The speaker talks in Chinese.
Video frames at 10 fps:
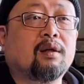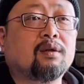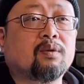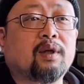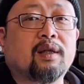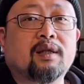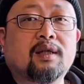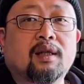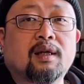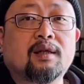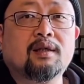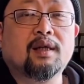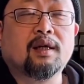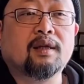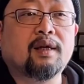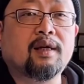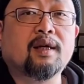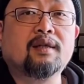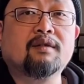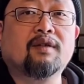所以呢，前段前两天一
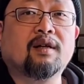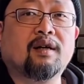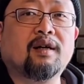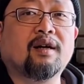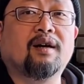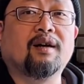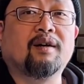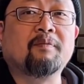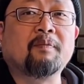看新闻，哎，好了，